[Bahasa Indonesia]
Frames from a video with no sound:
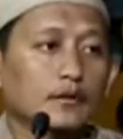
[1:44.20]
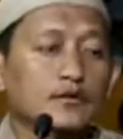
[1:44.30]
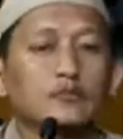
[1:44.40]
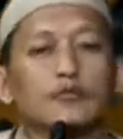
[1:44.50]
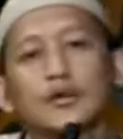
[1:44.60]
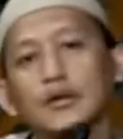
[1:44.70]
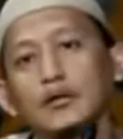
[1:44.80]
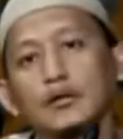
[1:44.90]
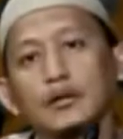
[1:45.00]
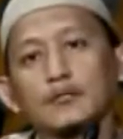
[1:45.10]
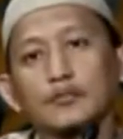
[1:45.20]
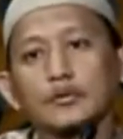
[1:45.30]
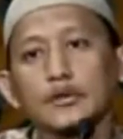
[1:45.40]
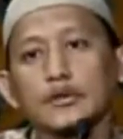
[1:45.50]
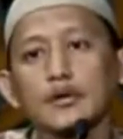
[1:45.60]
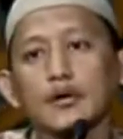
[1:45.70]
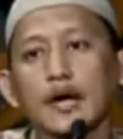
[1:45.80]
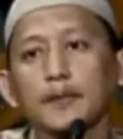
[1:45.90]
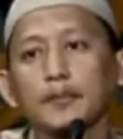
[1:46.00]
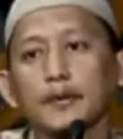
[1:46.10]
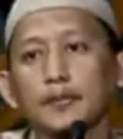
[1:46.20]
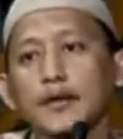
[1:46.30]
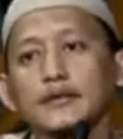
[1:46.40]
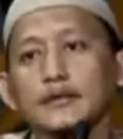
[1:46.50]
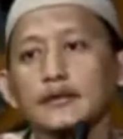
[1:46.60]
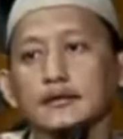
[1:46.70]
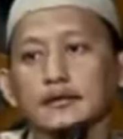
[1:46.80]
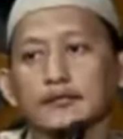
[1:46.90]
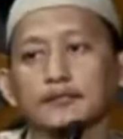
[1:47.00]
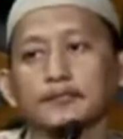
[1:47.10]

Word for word: Ya semua orang punya HP, pasti itu.